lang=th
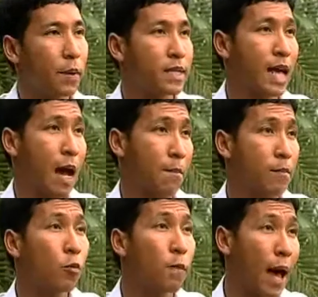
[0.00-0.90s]
นี้แบ่งเป็น
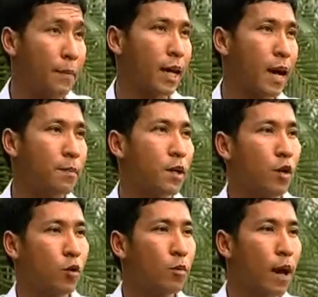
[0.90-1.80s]
3 รูปแบบนะครับ
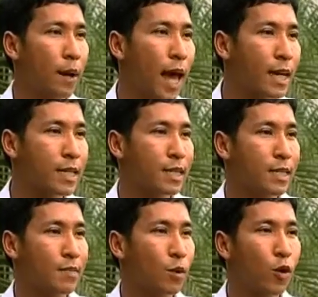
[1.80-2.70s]
รูปแบบแรกคื
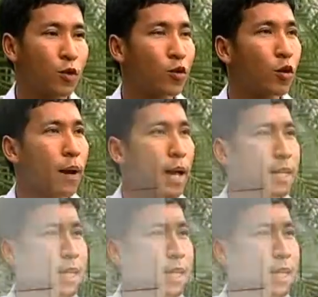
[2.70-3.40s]
อบุคคลทั่วๆไป